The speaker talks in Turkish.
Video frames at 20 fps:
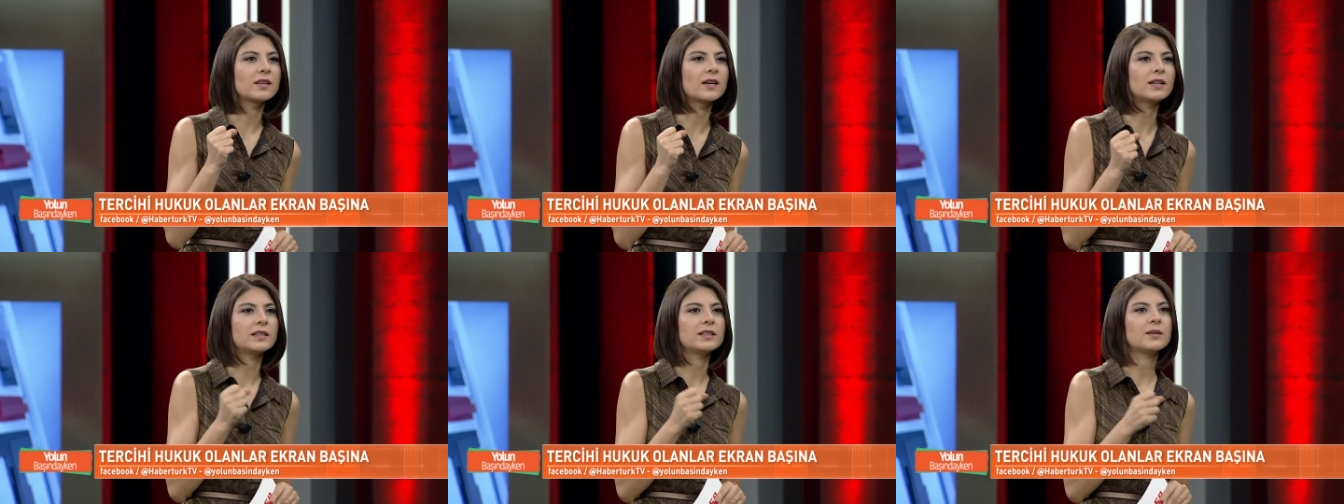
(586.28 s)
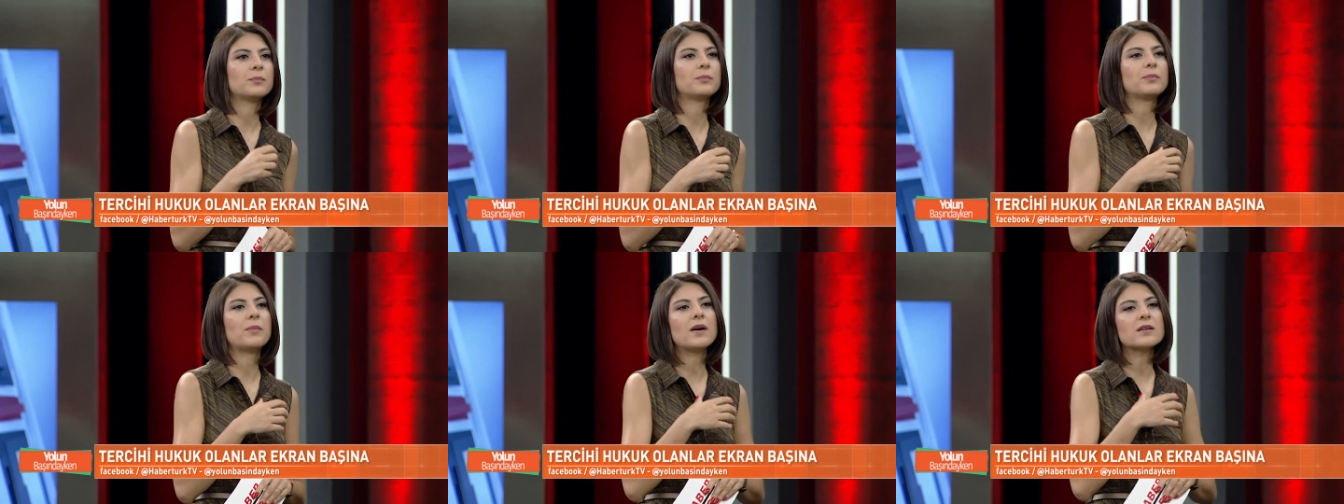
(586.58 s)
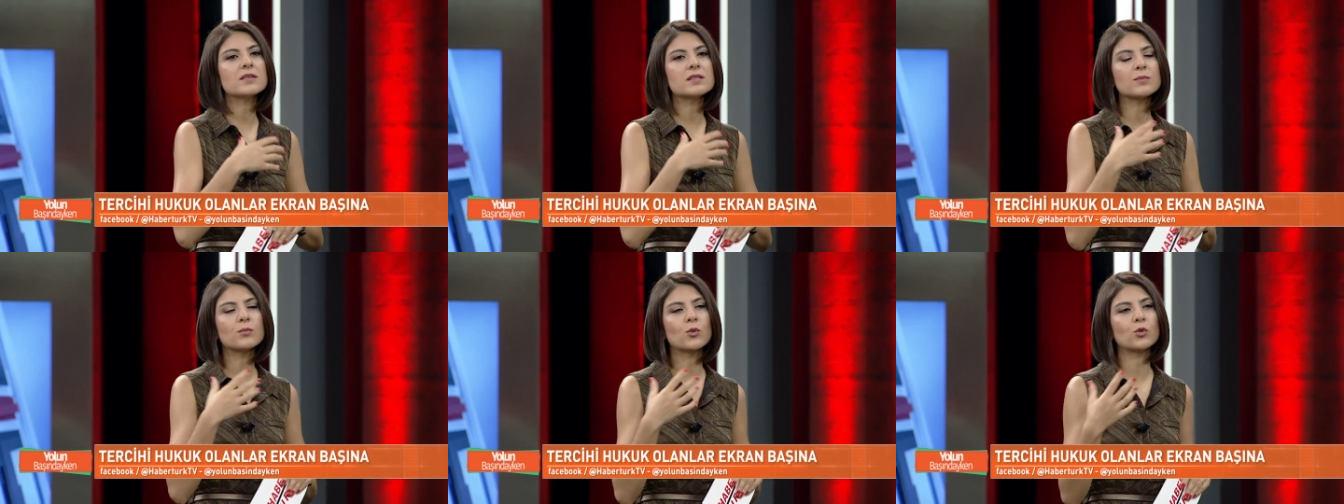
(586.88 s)
ya hani
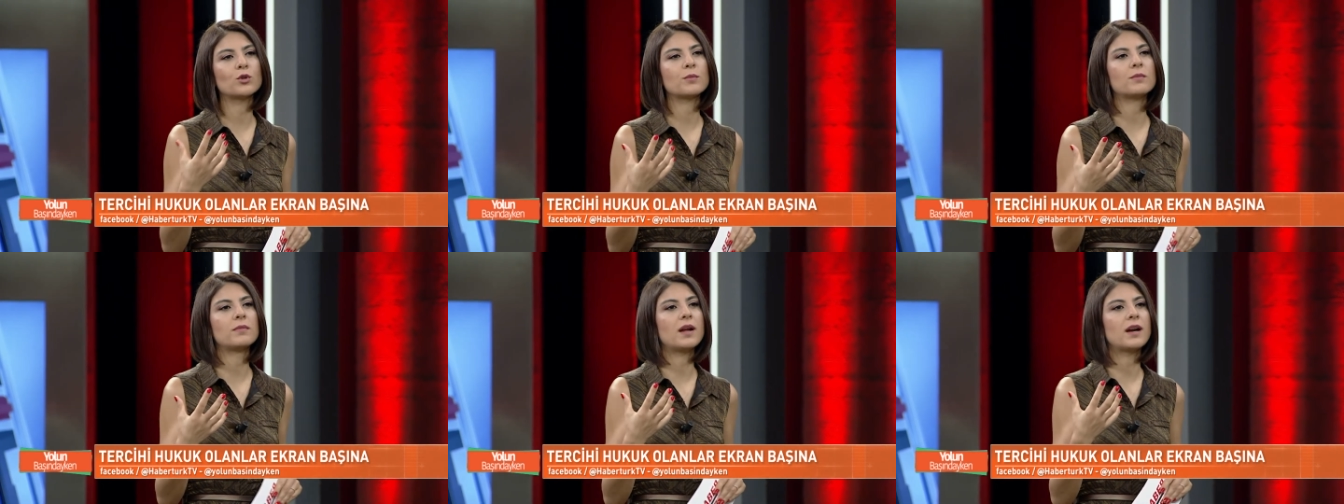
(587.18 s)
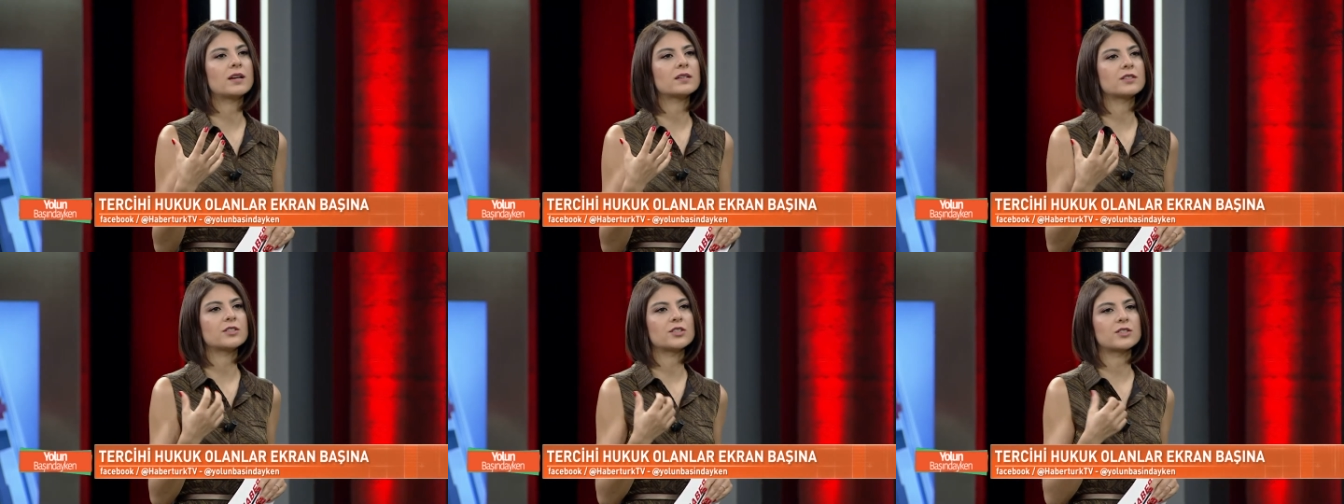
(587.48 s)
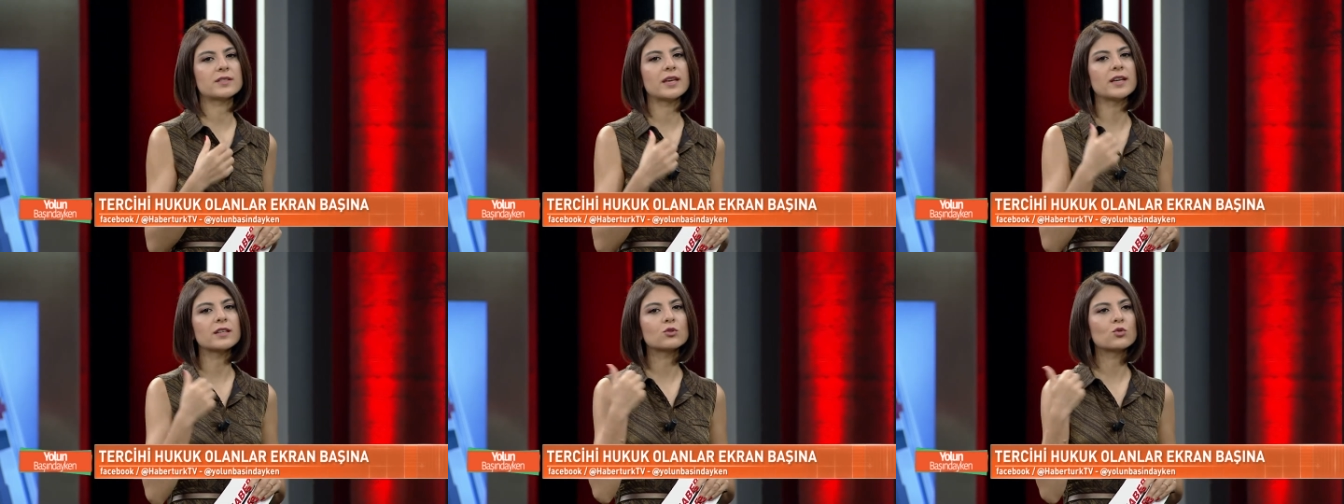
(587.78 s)
bazı bölümler işte,
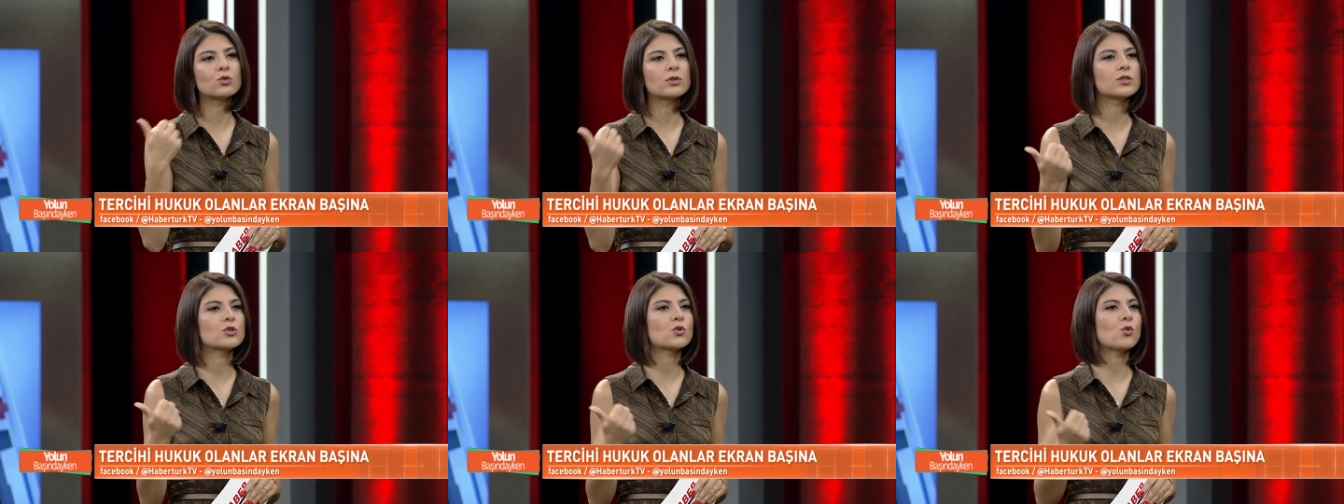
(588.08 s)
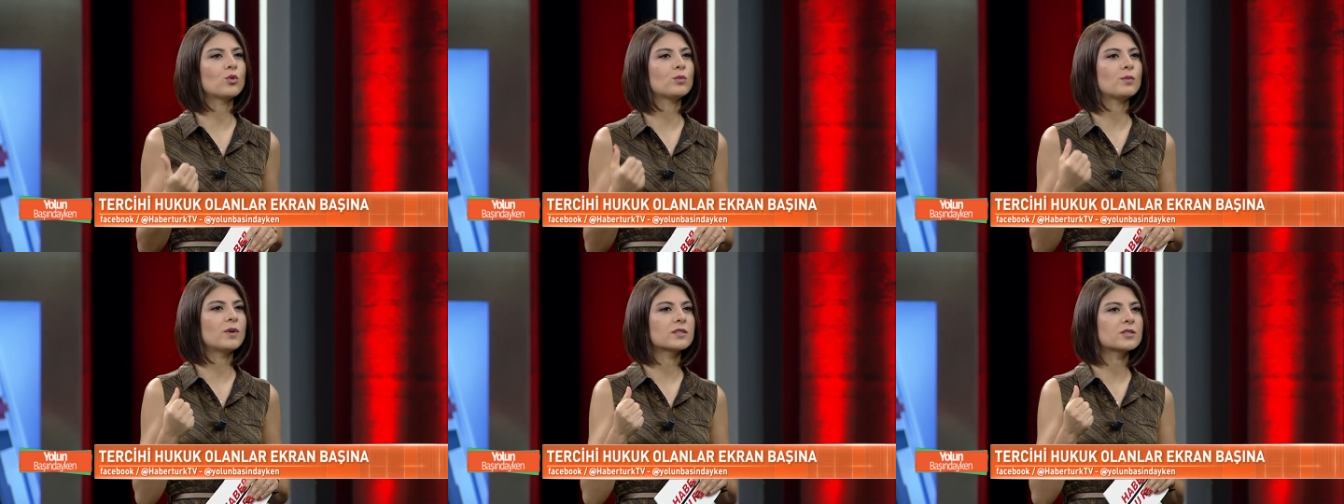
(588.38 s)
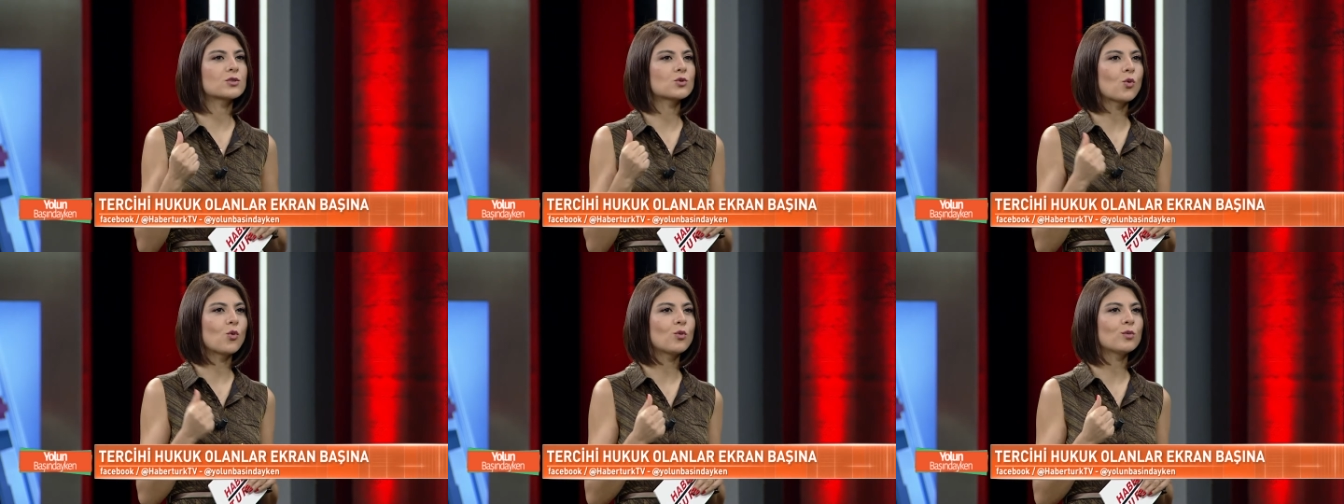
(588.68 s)
teknoloji
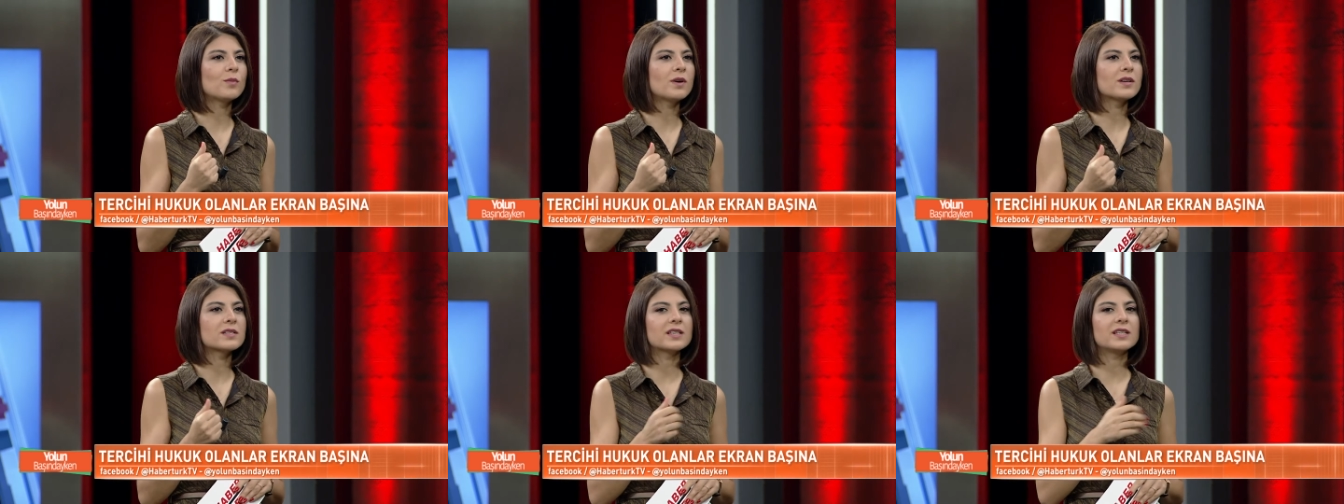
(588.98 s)
olmazsa olmaz,